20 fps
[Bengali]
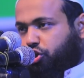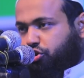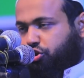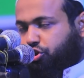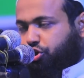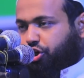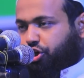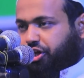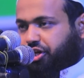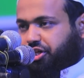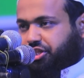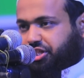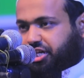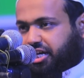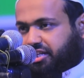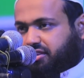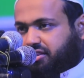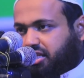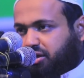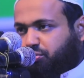অন্তরের
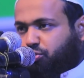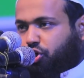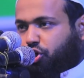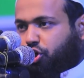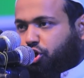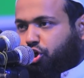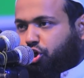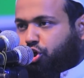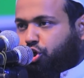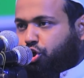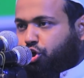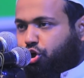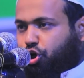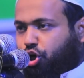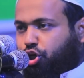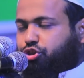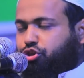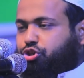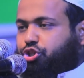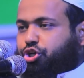শান্তি বলো
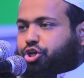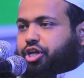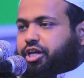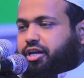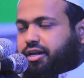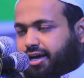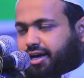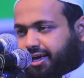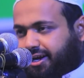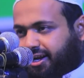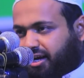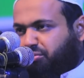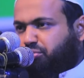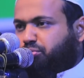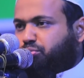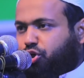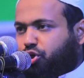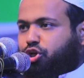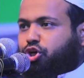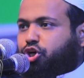অন্তরের আরাম
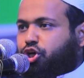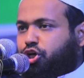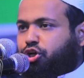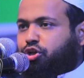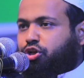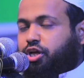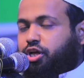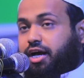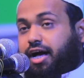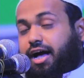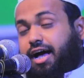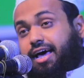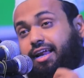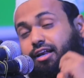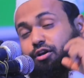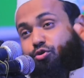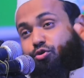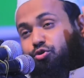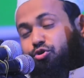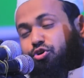বলো আর
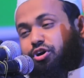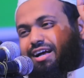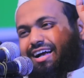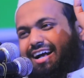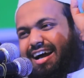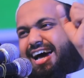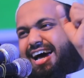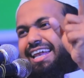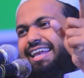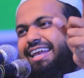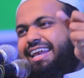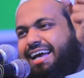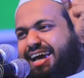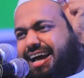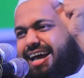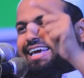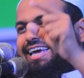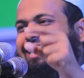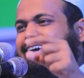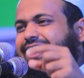কোন
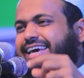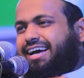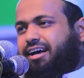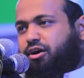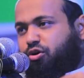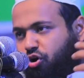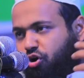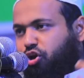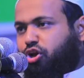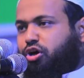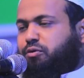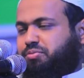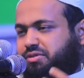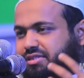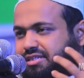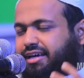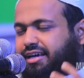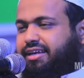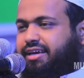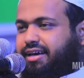খানকায় গিয়া কলব
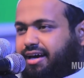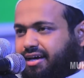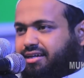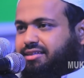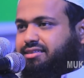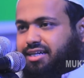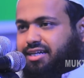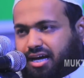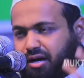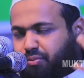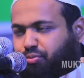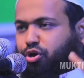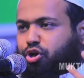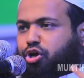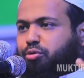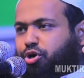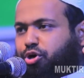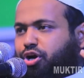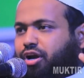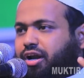জারি আর যা
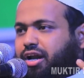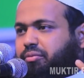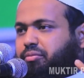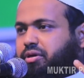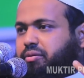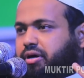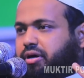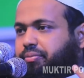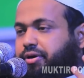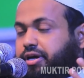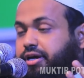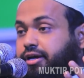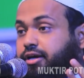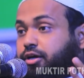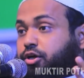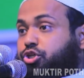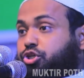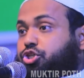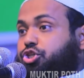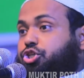বলো ভণ্ডামি ভাবে
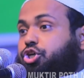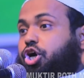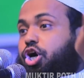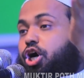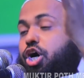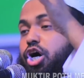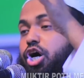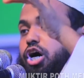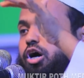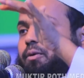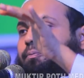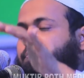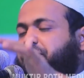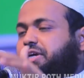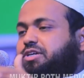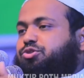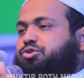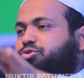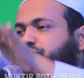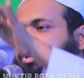সব
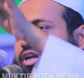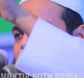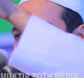কিছু